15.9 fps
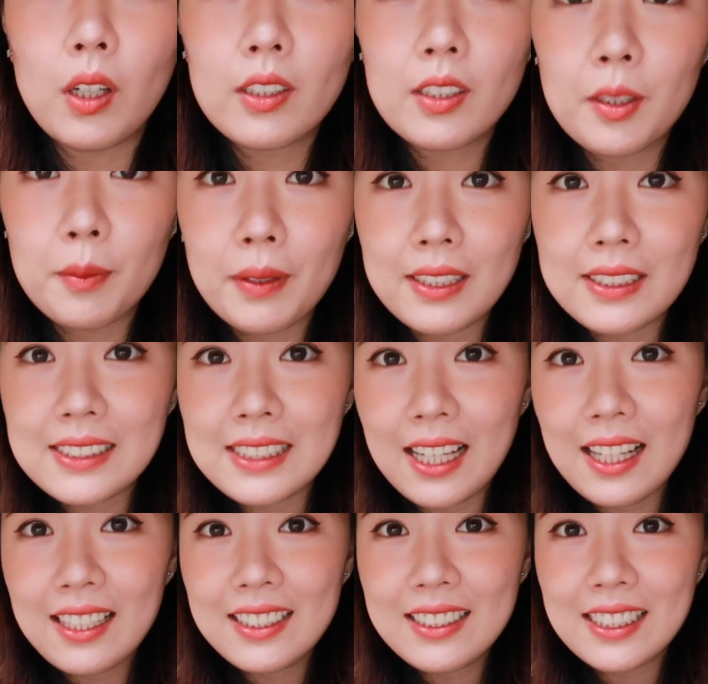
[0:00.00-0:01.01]
然后里面夹
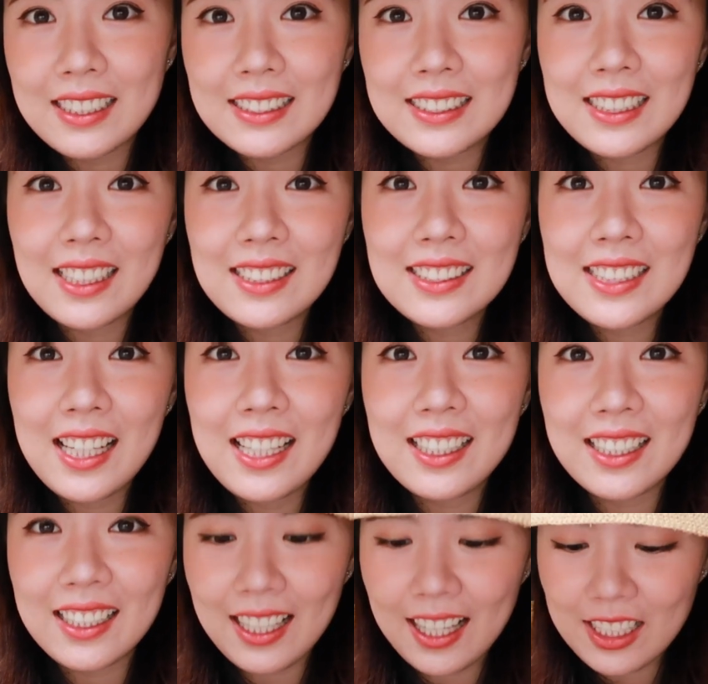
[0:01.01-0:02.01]
了点香菜
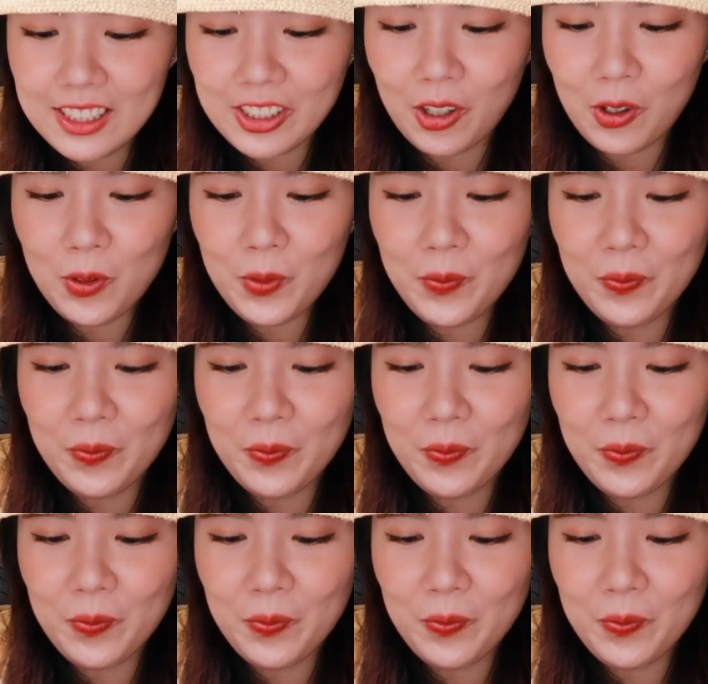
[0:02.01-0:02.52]
和辣椒，